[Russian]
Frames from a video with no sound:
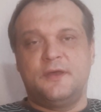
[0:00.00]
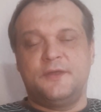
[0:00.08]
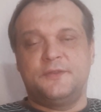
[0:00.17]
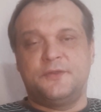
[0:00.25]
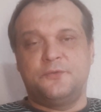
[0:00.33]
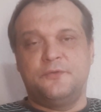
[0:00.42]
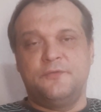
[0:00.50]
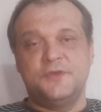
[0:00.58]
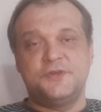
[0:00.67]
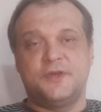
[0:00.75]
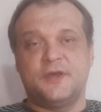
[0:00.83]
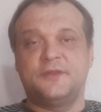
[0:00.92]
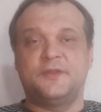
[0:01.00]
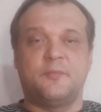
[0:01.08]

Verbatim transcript: о такой вещи, как